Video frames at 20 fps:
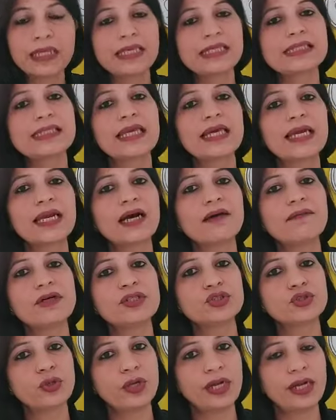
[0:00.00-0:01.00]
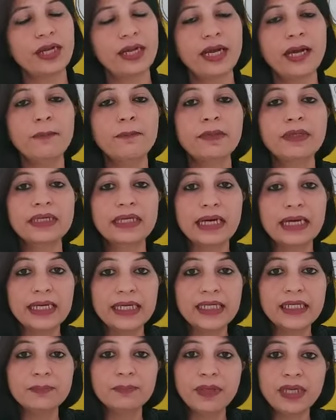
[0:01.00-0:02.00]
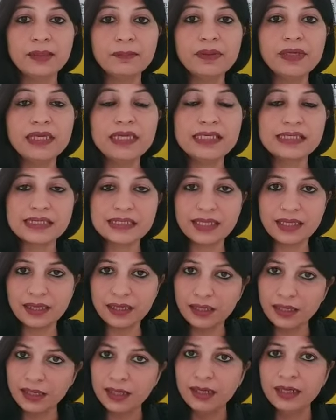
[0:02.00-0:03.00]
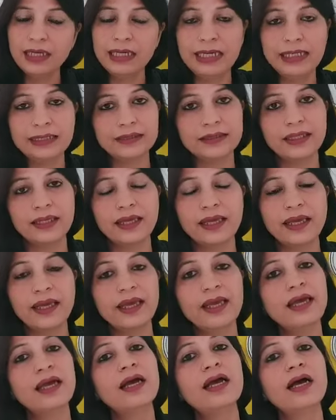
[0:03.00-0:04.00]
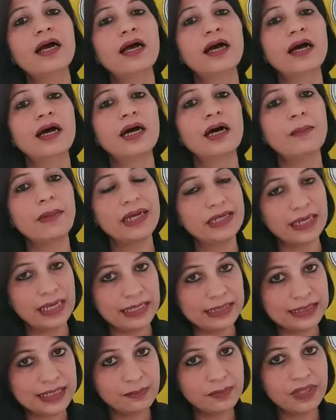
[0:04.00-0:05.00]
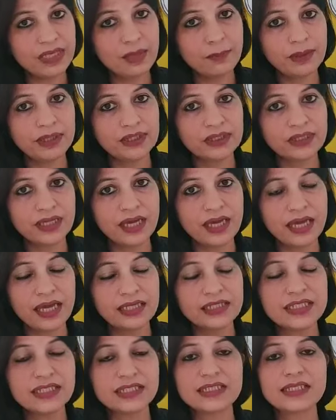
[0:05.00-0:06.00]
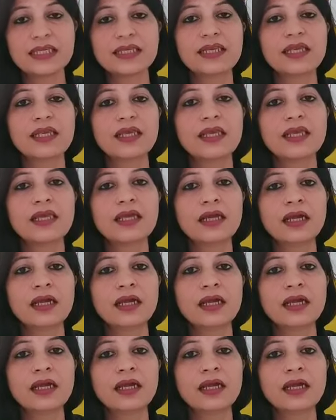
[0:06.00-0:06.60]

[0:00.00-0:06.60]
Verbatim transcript: इसके अलावा जो है हम डाइट में भी इसे लेते हैं आ, हमारी डाइट से भी ये बनता है जैसे कि